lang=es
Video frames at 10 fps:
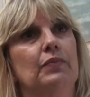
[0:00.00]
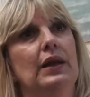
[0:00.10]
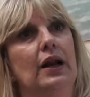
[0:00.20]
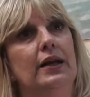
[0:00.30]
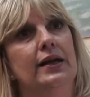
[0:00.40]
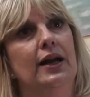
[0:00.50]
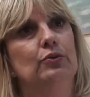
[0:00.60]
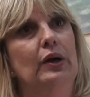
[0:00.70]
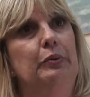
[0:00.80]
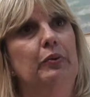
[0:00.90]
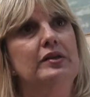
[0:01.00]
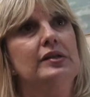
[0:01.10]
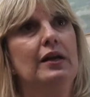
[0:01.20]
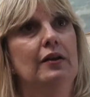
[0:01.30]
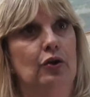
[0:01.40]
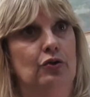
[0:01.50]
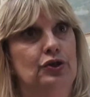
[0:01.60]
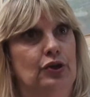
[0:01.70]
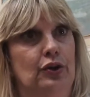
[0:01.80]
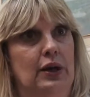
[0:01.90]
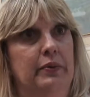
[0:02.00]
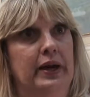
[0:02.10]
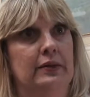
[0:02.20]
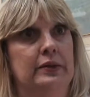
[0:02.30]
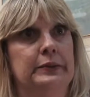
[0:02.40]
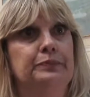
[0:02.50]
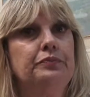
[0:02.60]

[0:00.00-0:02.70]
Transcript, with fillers: de las legislaturas provinciales y los consejos deliberantes